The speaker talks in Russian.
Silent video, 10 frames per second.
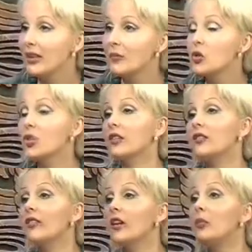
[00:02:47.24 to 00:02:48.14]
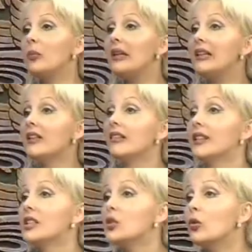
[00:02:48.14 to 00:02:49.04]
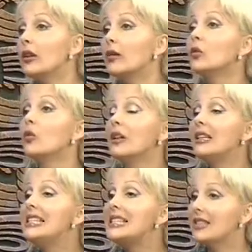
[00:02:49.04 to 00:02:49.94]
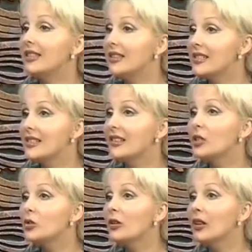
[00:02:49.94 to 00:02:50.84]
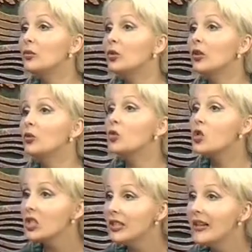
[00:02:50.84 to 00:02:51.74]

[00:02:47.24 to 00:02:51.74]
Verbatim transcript: что в твоем пении настолько много искренности, настолько много души,